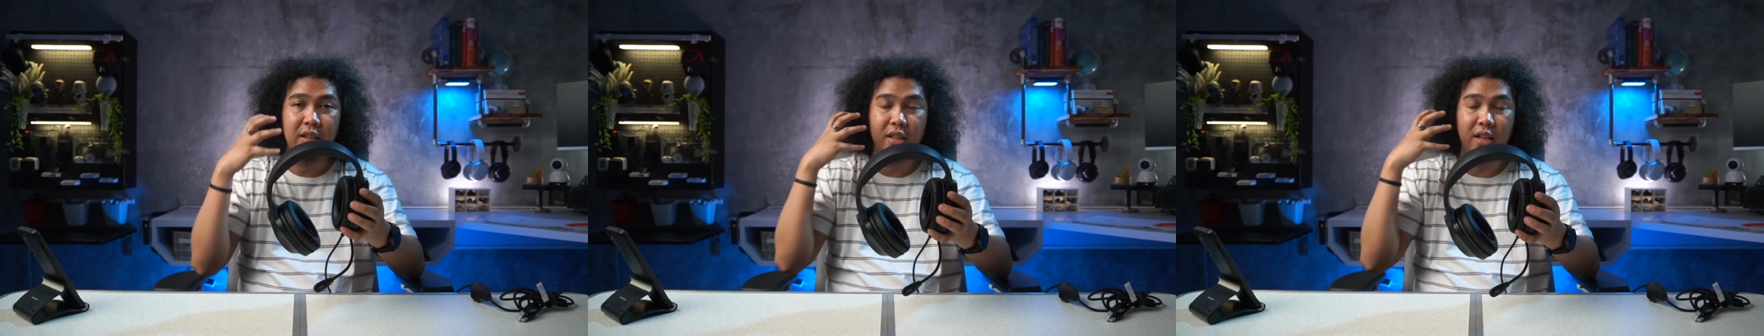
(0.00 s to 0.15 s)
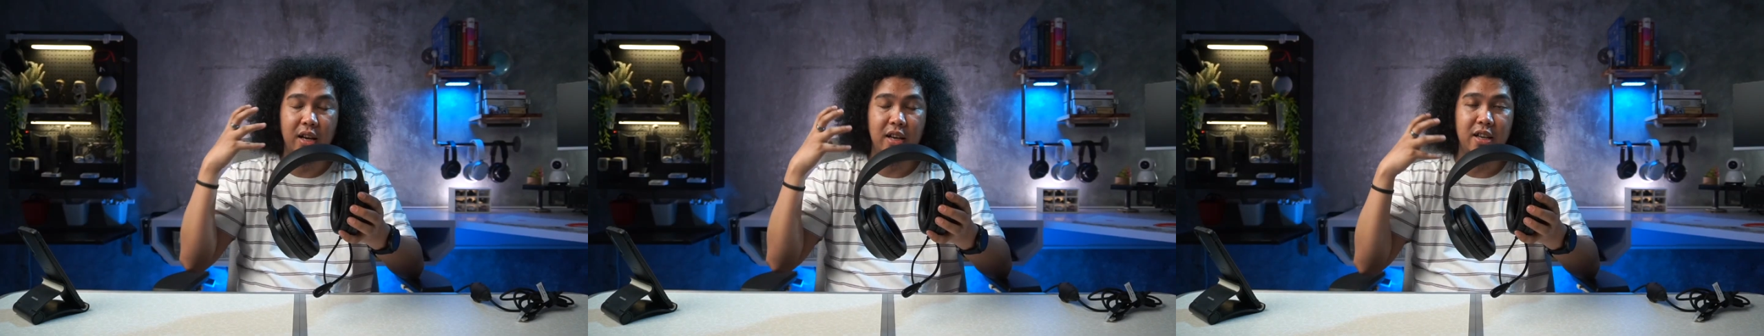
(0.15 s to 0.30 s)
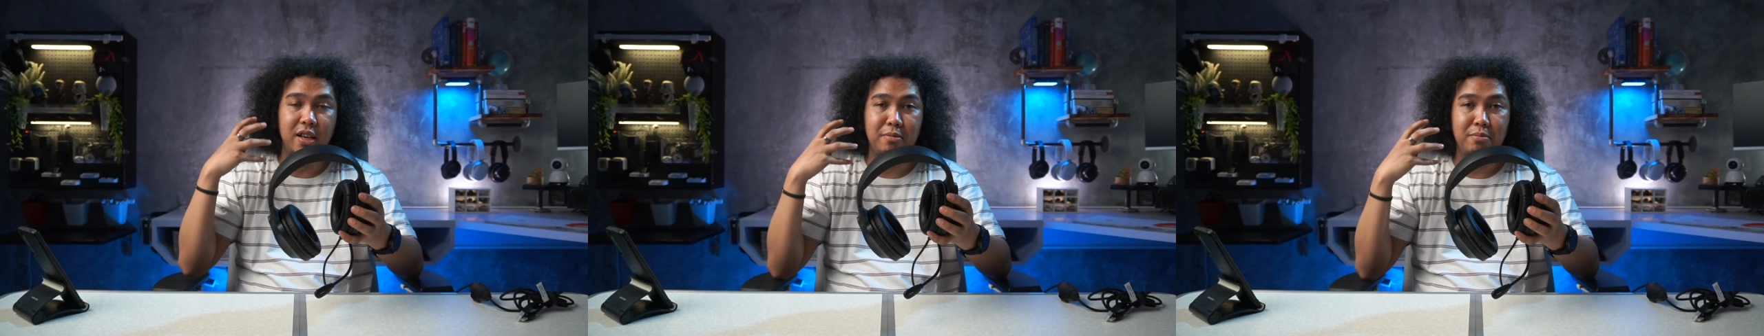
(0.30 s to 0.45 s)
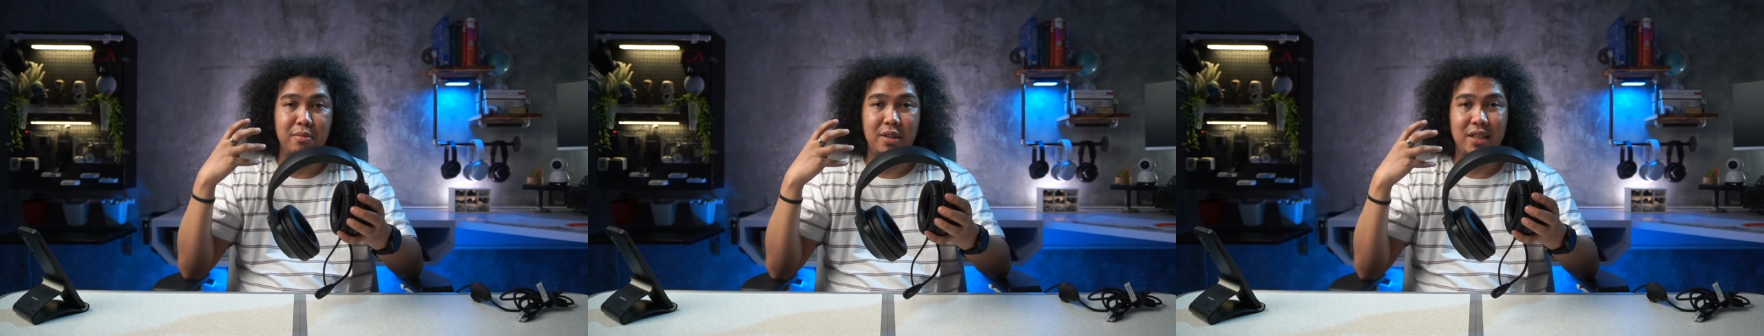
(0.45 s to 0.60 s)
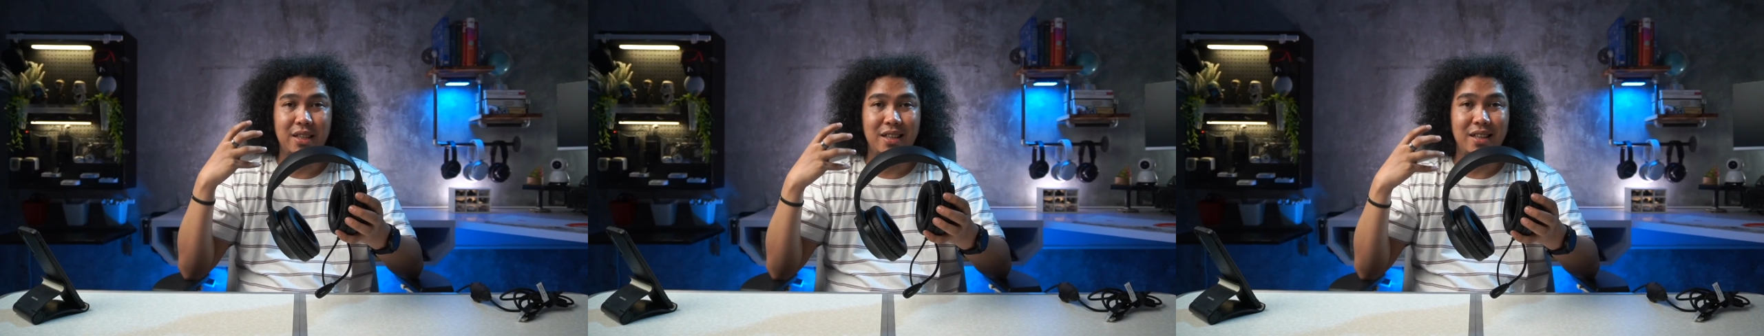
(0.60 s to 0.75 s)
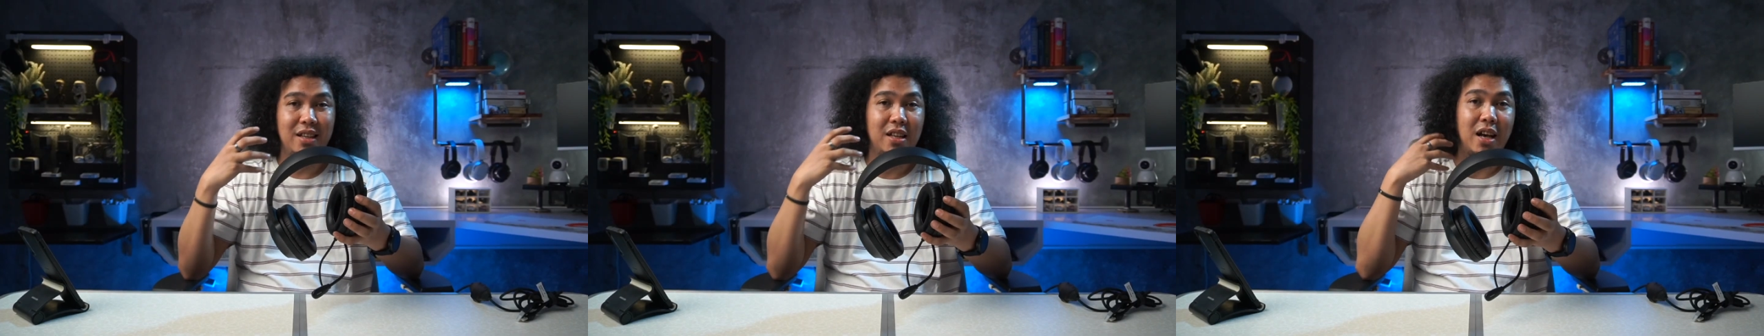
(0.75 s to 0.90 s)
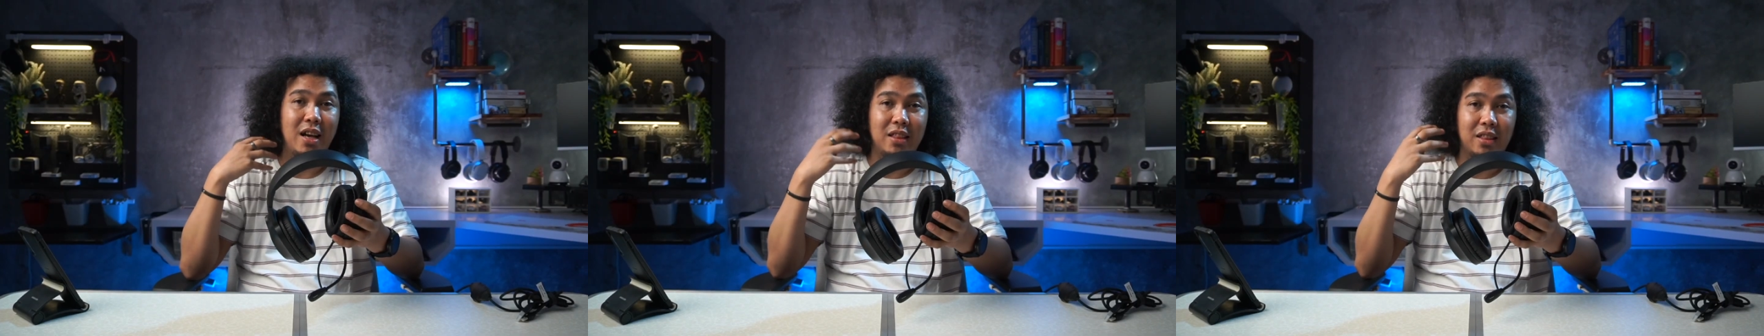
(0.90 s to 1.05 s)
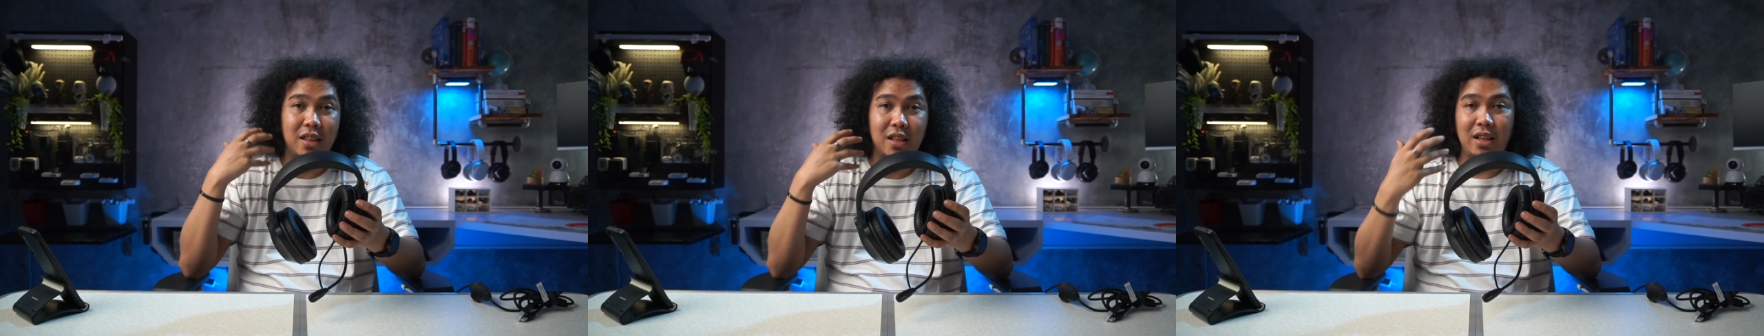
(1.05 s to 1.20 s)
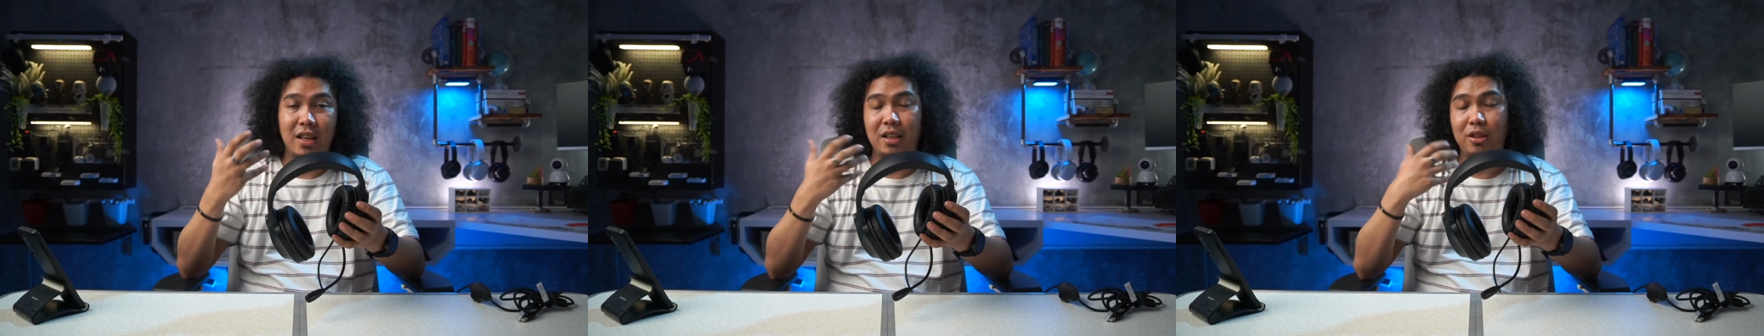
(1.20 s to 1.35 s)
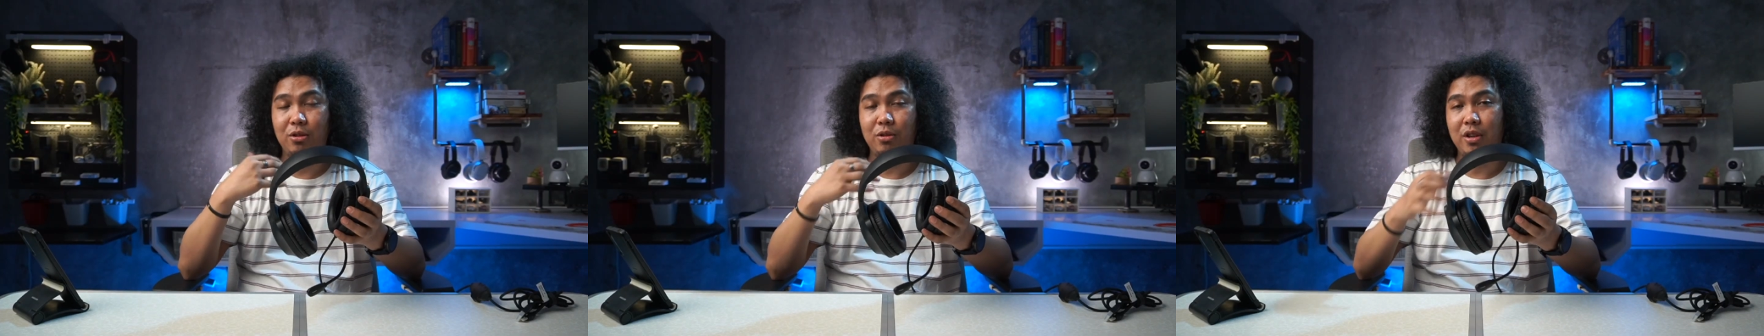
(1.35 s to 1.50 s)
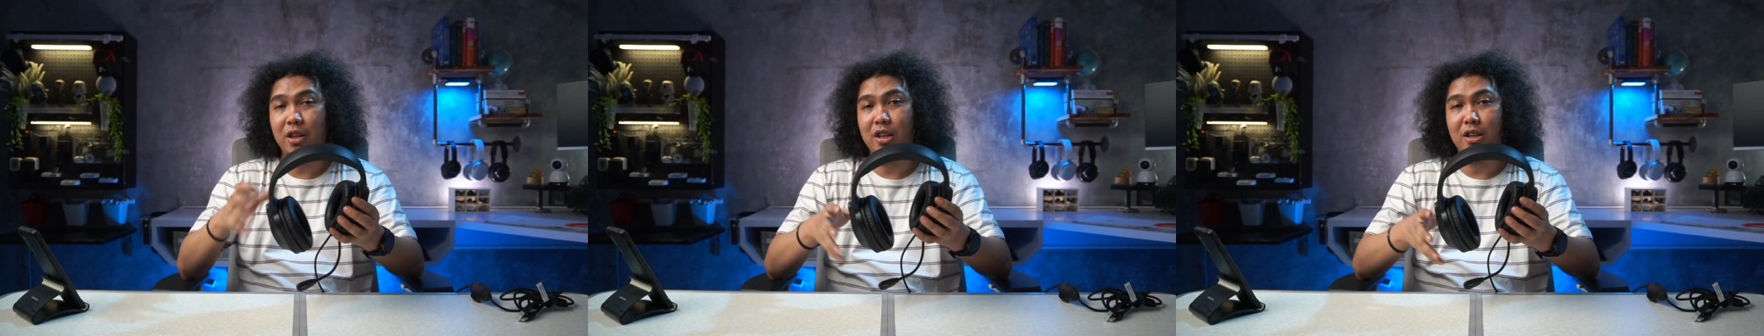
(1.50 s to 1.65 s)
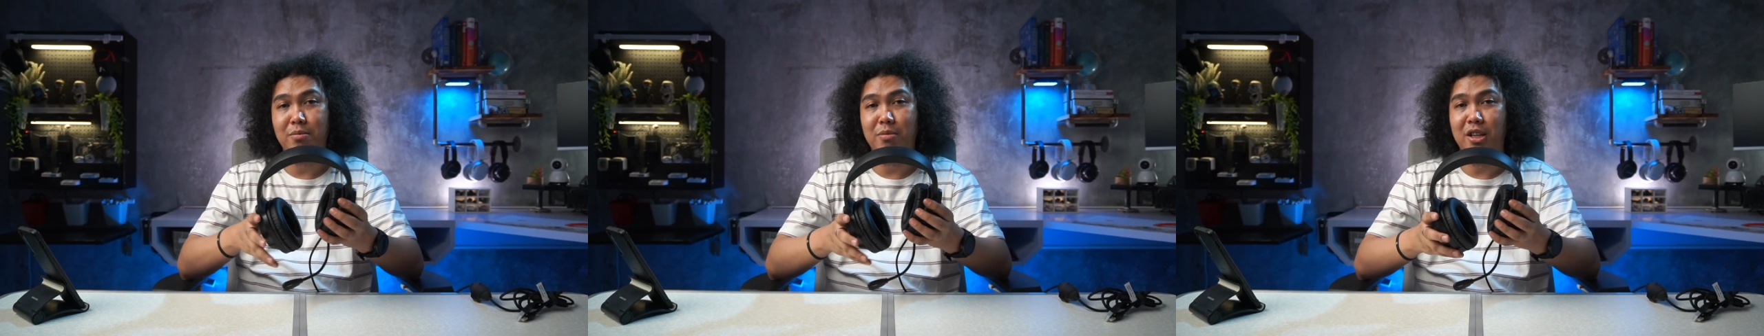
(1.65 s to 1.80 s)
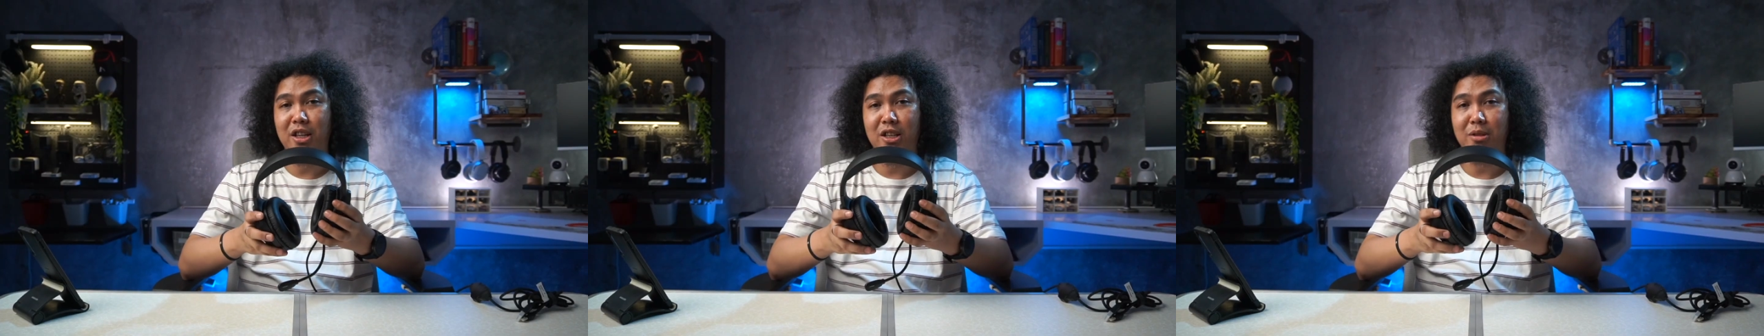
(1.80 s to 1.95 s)
nggak yang bikin gatal atau kayak
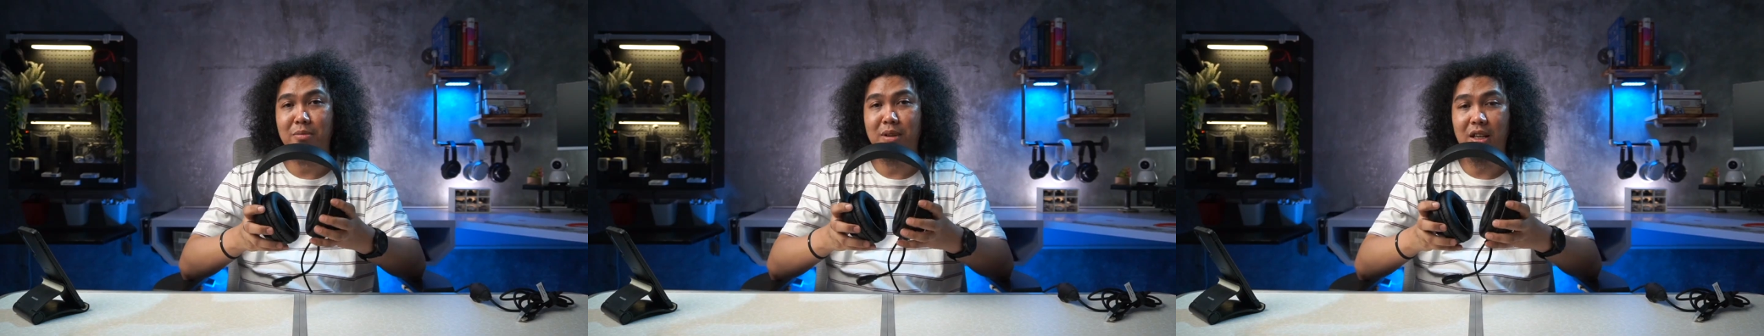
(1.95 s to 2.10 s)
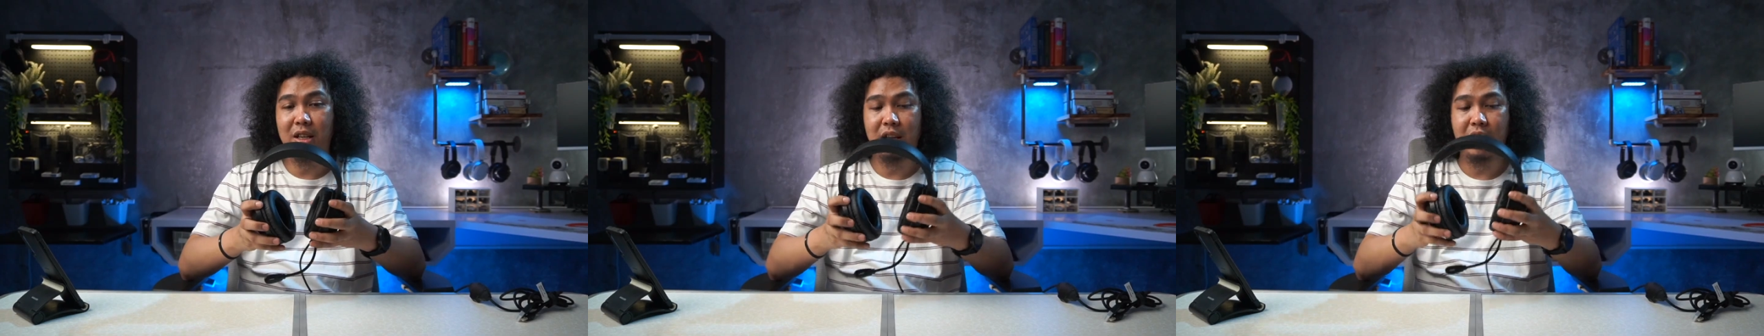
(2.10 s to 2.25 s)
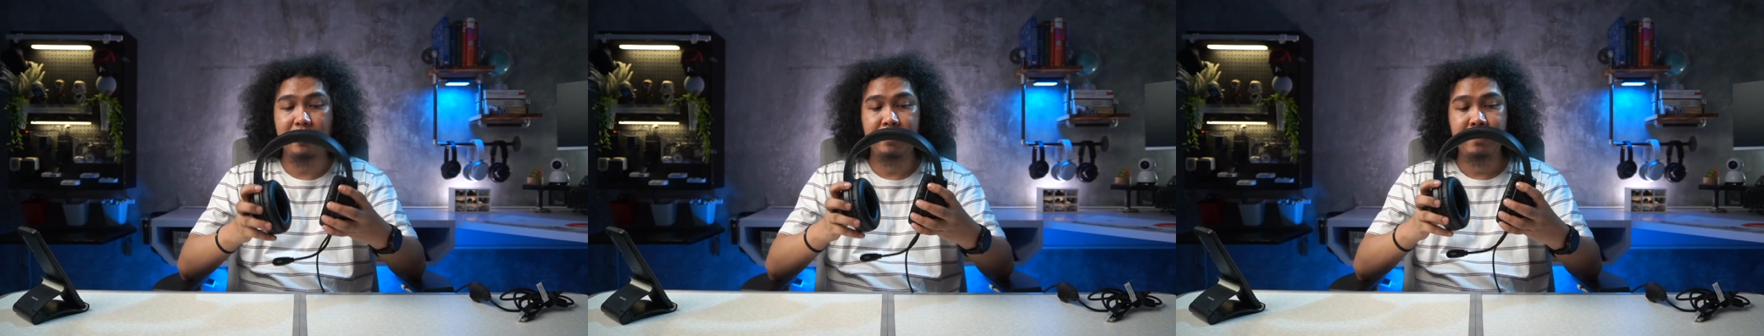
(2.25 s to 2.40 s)
gimana gimana.